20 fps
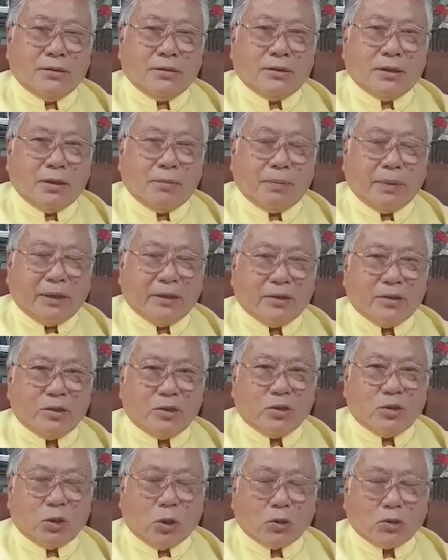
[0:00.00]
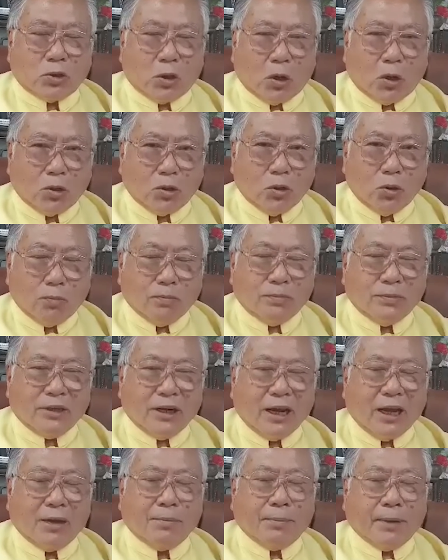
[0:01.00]
ซึ่งเป็นสสหนุ่มห
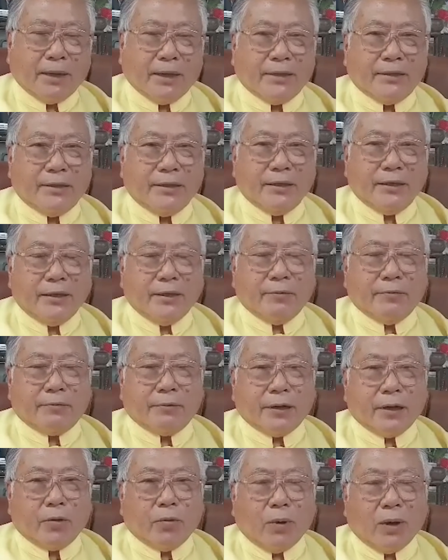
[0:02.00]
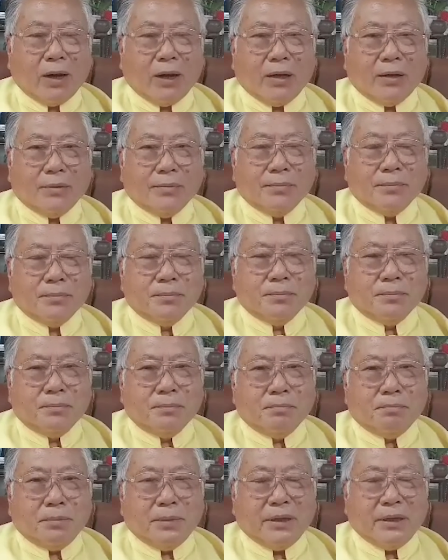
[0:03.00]
น้าใหม่ที่เรียกว่า
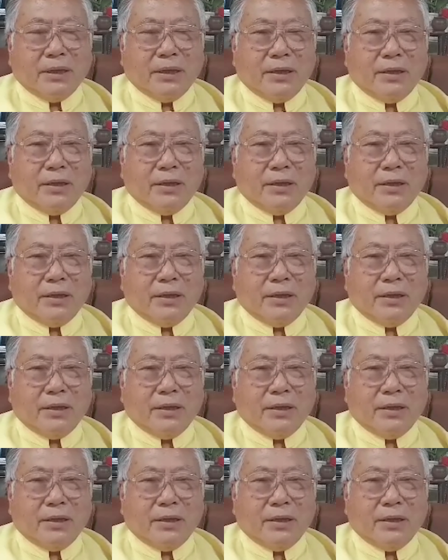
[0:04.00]
มี